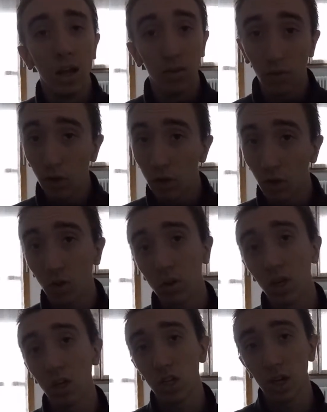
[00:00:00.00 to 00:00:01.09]
Vi invito inoltre
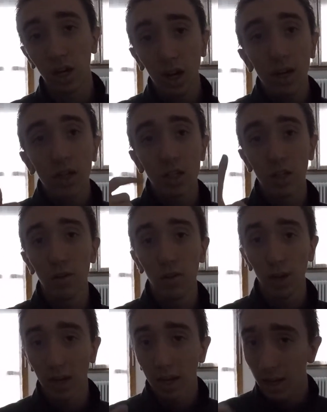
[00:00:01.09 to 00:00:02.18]
a lasciare like, iscrivervi
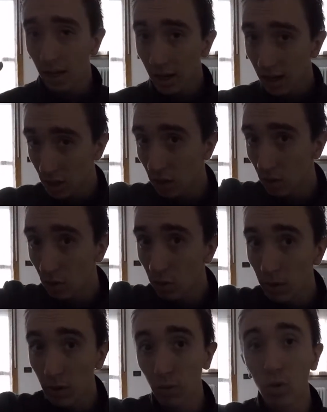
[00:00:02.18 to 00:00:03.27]
al canale e lasciare un
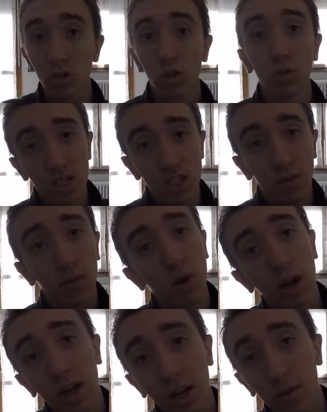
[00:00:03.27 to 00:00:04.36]
commento qui sotto se
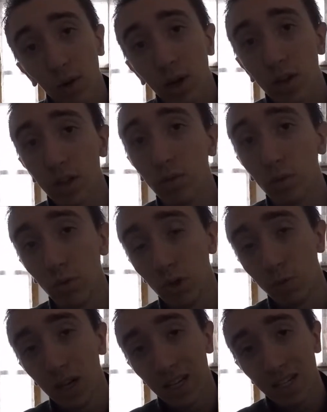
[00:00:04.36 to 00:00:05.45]
anche voi avete avuto
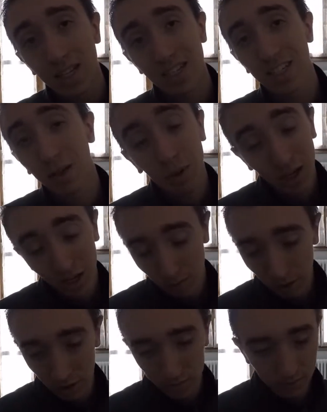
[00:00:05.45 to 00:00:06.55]
un'esperienza simile alla mia.